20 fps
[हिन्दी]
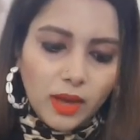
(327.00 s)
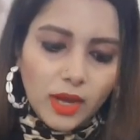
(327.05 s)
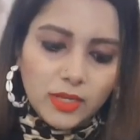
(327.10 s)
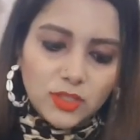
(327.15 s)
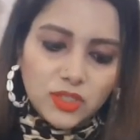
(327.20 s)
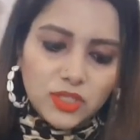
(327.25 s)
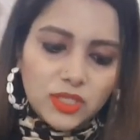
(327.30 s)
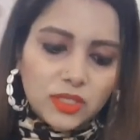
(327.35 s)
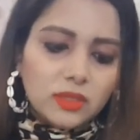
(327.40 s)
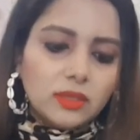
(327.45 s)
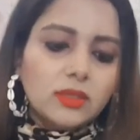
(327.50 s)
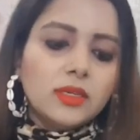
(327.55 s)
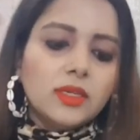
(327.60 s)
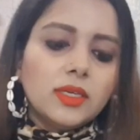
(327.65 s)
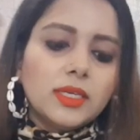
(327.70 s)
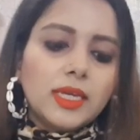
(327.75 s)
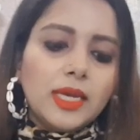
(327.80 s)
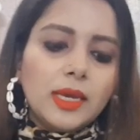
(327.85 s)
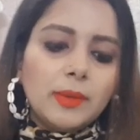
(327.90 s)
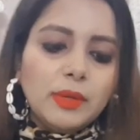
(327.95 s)
हाँ जी
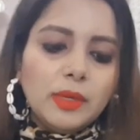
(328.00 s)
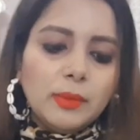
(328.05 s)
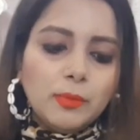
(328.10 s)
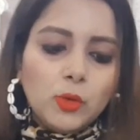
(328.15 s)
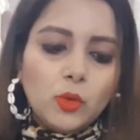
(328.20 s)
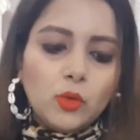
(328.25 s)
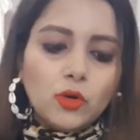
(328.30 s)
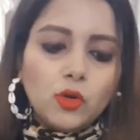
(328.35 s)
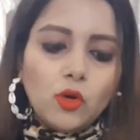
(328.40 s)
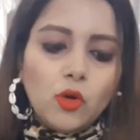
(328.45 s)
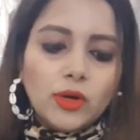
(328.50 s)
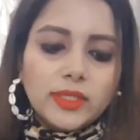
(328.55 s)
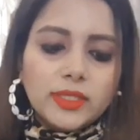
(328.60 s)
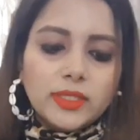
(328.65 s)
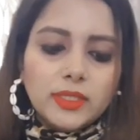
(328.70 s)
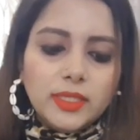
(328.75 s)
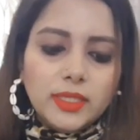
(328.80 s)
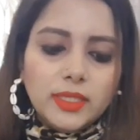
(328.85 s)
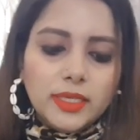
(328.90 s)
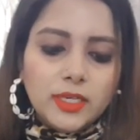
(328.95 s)
ये भी प्योर
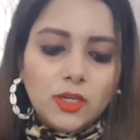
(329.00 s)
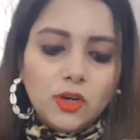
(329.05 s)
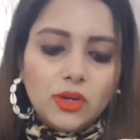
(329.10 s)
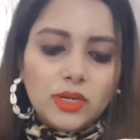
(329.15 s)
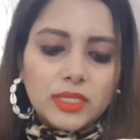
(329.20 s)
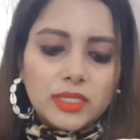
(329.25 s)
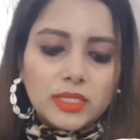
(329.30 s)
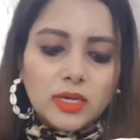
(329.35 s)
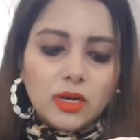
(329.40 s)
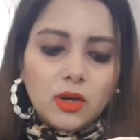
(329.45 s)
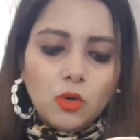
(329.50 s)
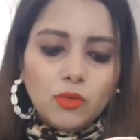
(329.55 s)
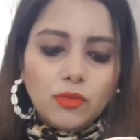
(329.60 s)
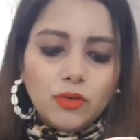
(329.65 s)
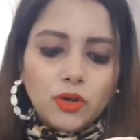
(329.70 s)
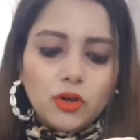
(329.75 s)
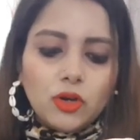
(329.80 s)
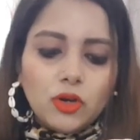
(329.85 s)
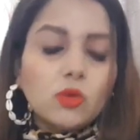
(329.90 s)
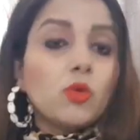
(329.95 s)
कॉटन ही है और इसका
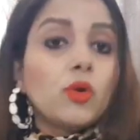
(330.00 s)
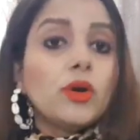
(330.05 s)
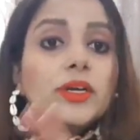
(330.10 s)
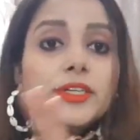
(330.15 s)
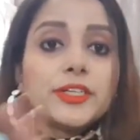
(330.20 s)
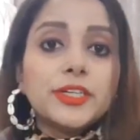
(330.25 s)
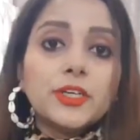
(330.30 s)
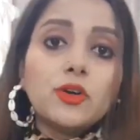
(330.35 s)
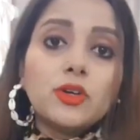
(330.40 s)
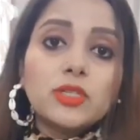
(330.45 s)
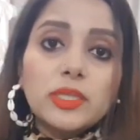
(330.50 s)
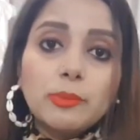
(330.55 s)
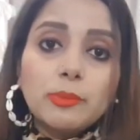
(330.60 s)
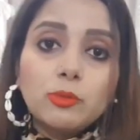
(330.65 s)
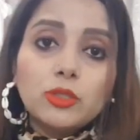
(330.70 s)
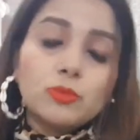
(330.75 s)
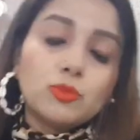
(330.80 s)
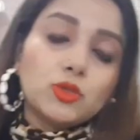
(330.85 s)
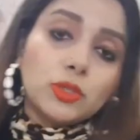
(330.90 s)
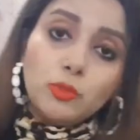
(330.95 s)
ओवरऑल क्वालिटी और
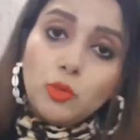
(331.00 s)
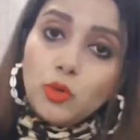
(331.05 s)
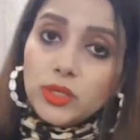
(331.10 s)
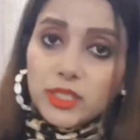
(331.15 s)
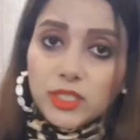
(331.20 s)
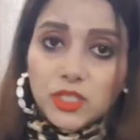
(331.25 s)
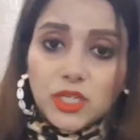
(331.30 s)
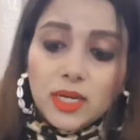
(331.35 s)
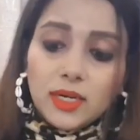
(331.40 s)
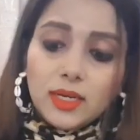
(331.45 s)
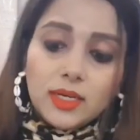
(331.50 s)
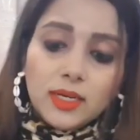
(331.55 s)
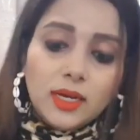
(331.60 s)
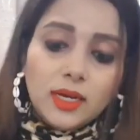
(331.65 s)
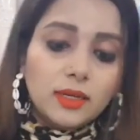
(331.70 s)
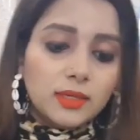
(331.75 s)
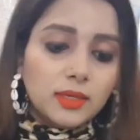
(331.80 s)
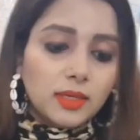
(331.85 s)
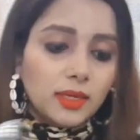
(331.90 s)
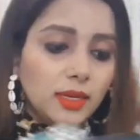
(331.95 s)
सब कुछ मुझे बहुत अच्छा
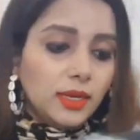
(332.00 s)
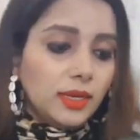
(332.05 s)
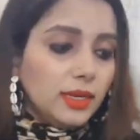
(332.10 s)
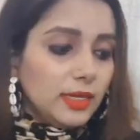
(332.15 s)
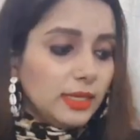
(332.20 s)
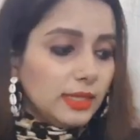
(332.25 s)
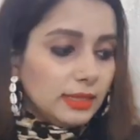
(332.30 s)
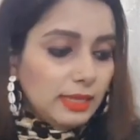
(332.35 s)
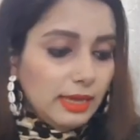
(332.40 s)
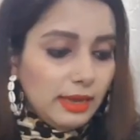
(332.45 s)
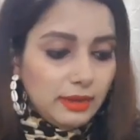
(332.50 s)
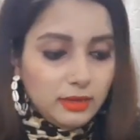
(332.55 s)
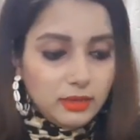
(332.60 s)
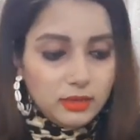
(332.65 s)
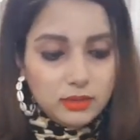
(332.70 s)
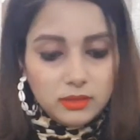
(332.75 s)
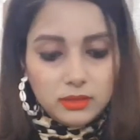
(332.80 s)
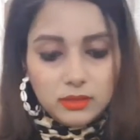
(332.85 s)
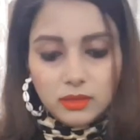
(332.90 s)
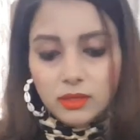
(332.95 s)
लगा
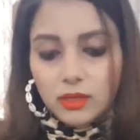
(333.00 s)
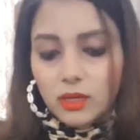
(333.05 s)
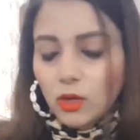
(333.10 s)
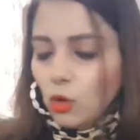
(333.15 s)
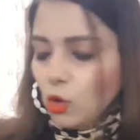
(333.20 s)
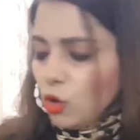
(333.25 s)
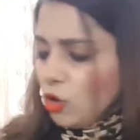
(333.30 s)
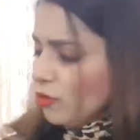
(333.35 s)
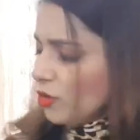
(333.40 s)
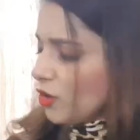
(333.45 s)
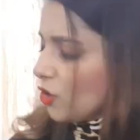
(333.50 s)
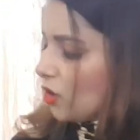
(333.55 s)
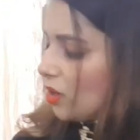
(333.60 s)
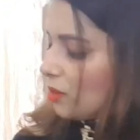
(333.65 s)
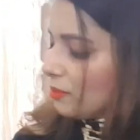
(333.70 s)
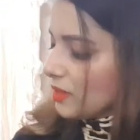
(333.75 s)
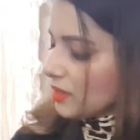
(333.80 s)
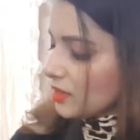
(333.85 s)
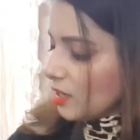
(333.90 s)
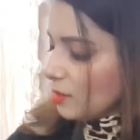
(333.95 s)
देन
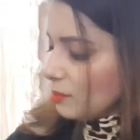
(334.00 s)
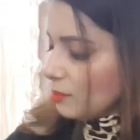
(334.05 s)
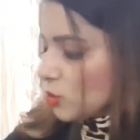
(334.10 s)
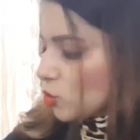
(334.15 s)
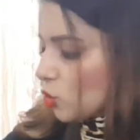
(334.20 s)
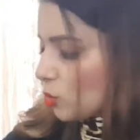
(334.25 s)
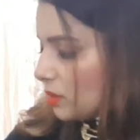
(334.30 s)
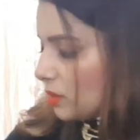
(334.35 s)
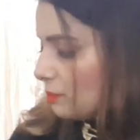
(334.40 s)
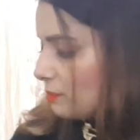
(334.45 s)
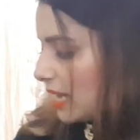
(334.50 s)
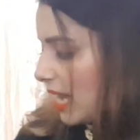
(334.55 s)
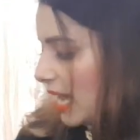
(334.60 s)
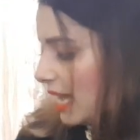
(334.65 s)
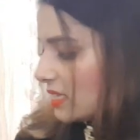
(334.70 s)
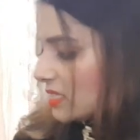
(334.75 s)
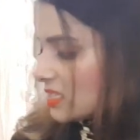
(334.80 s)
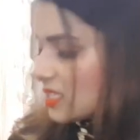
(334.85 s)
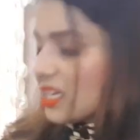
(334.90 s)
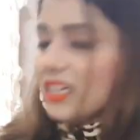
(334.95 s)
ओवरऑल uh, मिंत्रा पे जो भी
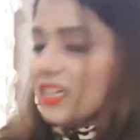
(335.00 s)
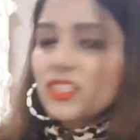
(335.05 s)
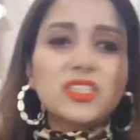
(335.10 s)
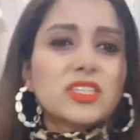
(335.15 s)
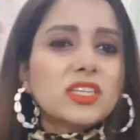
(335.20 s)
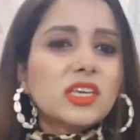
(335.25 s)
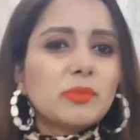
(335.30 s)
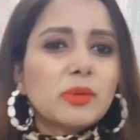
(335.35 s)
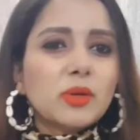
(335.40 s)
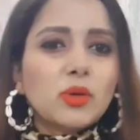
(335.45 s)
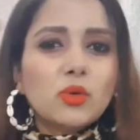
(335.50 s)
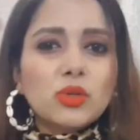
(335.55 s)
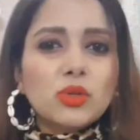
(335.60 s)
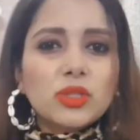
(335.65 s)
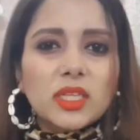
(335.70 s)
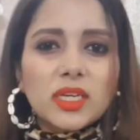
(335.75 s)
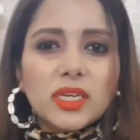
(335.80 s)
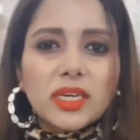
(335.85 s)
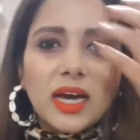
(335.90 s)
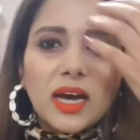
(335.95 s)
ब्रांड्स हैं जिसके भी
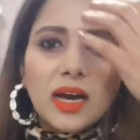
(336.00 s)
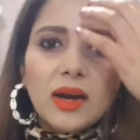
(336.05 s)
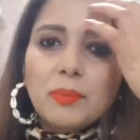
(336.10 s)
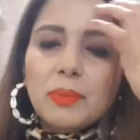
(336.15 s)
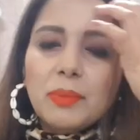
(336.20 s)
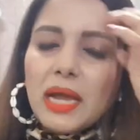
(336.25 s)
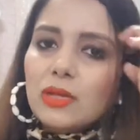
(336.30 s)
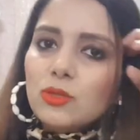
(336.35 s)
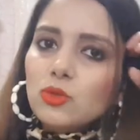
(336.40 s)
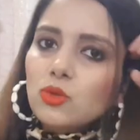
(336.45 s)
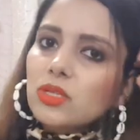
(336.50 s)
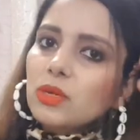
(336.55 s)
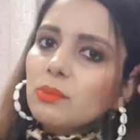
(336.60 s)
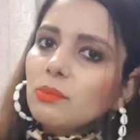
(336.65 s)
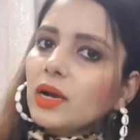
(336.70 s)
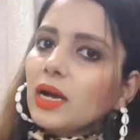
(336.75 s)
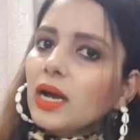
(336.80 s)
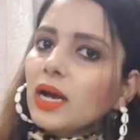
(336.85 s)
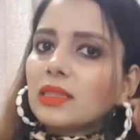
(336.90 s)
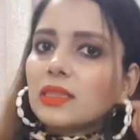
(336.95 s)
कुर्ते या प्लाजोज
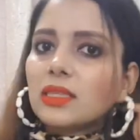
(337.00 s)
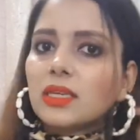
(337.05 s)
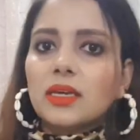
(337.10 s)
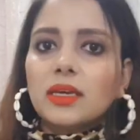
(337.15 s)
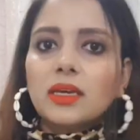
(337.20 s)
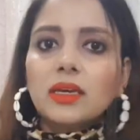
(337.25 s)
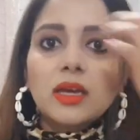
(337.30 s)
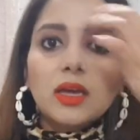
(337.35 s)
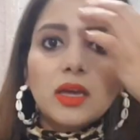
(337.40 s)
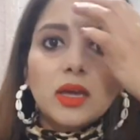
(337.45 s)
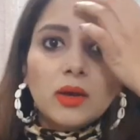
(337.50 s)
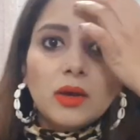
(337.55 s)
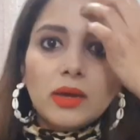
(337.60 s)
हम मंगाते हैं